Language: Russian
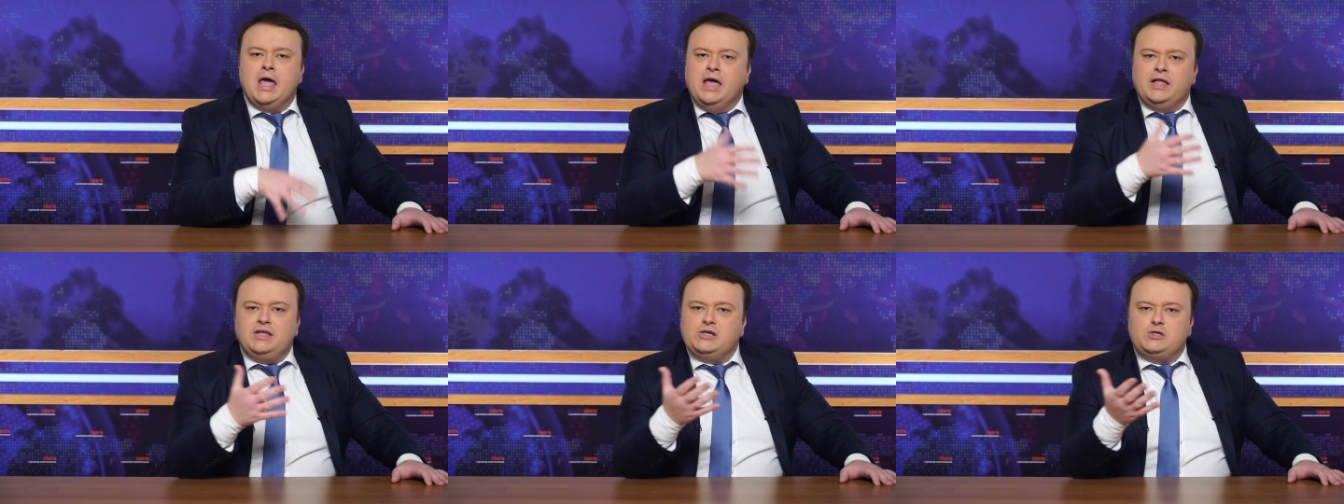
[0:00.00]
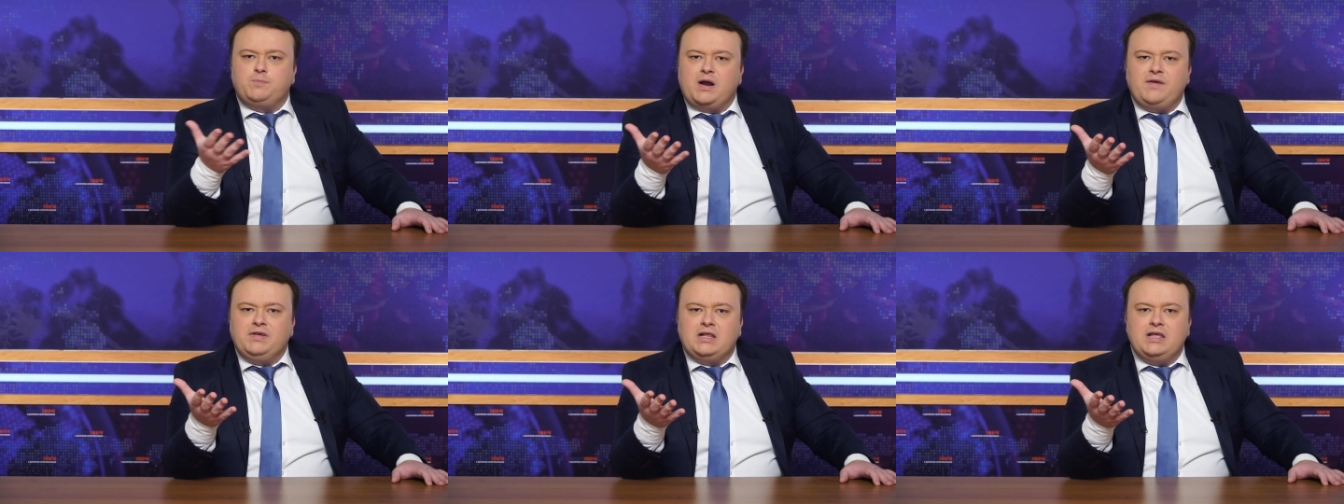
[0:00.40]

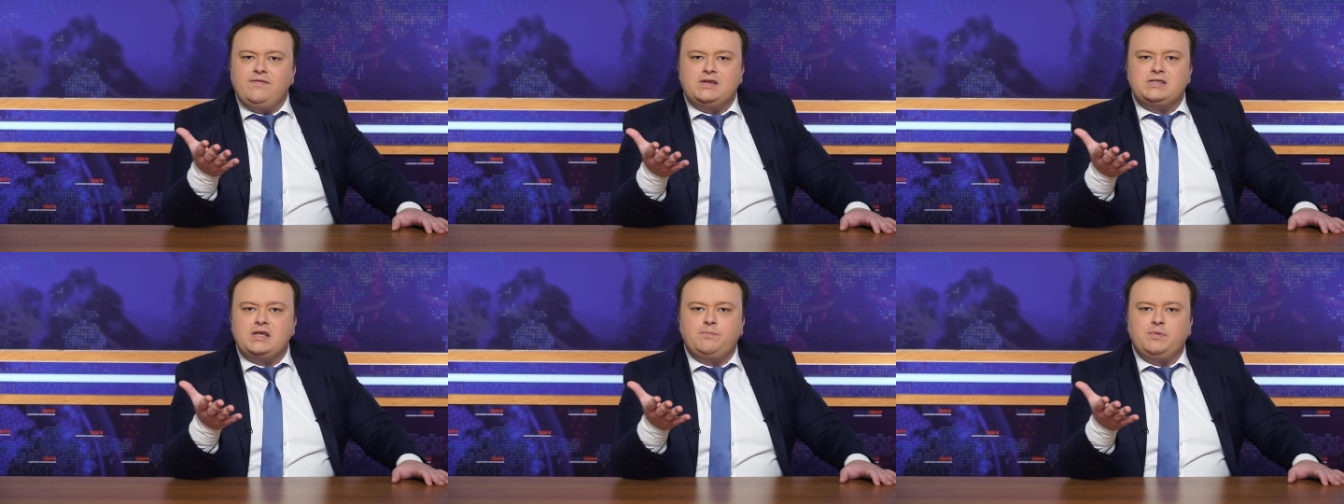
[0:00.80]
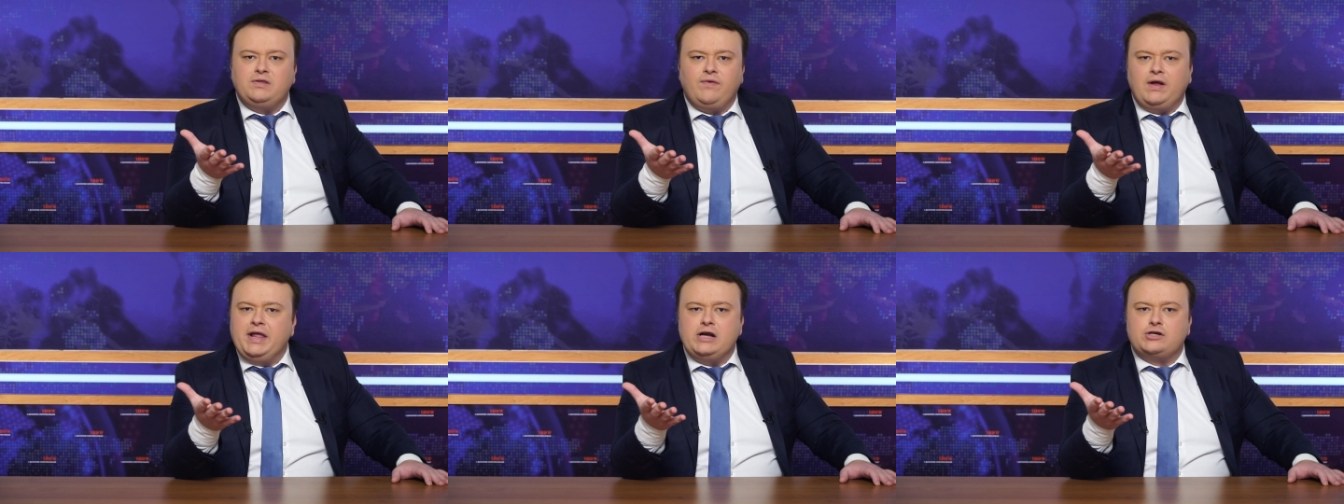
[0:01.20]
Несправедливо забыт
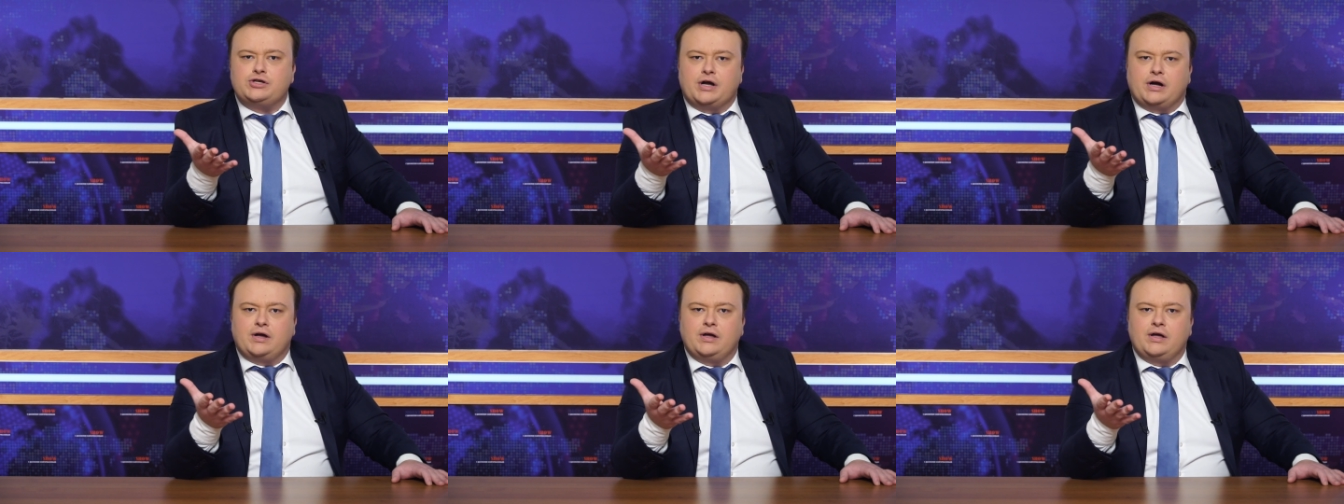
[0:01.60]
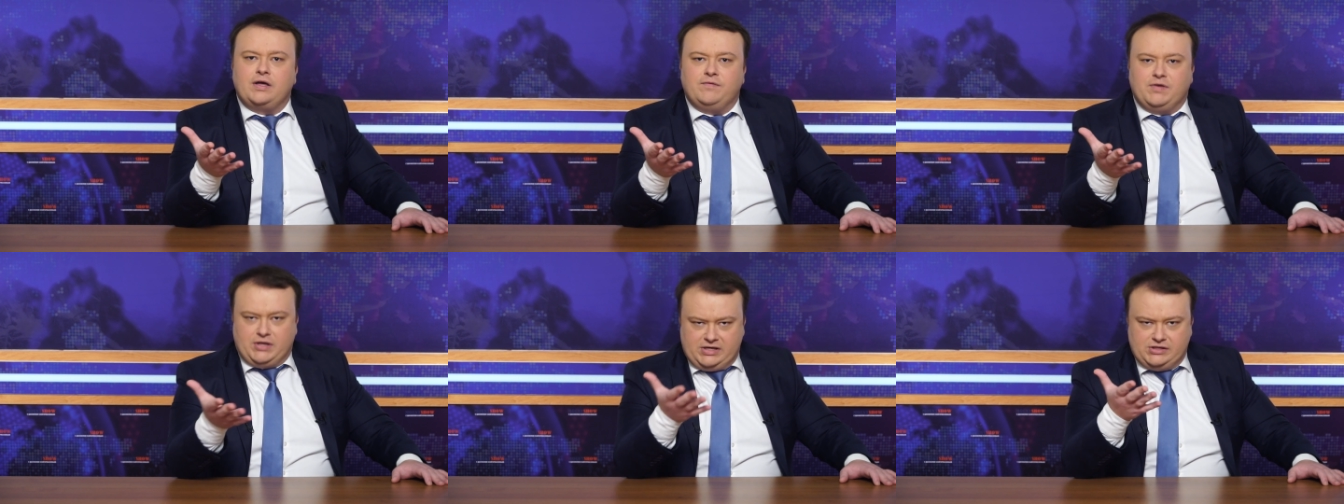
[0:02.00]
валежник,
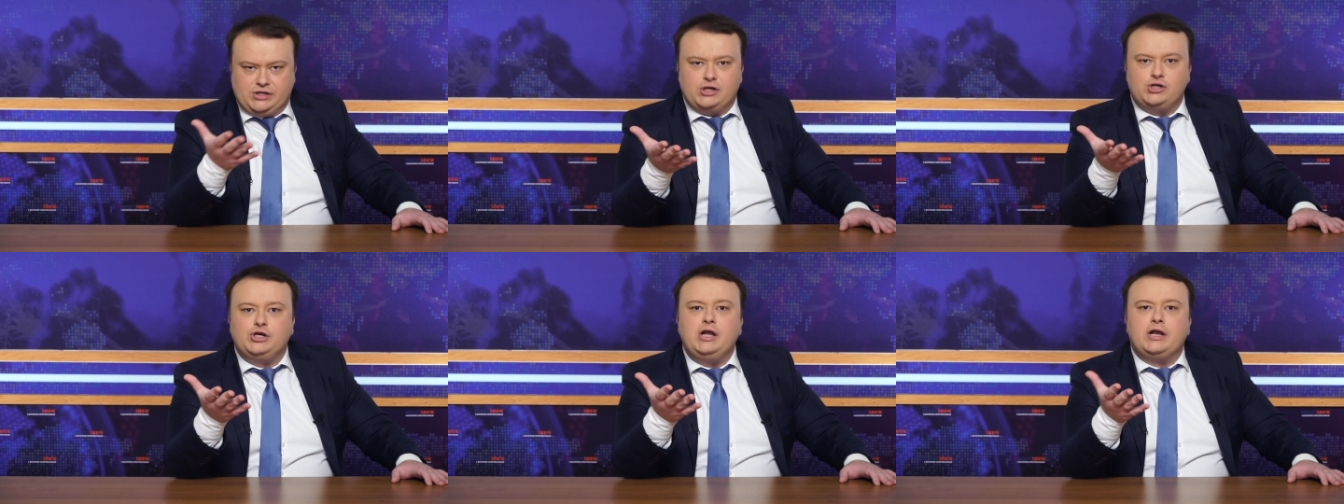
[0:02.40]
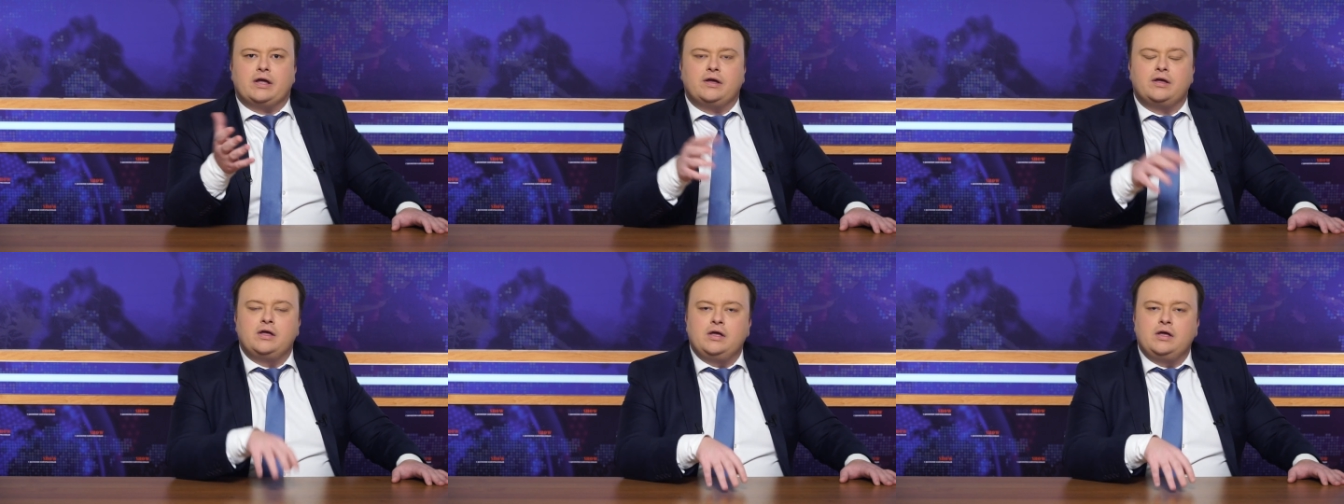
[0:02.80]
ведь разрешили.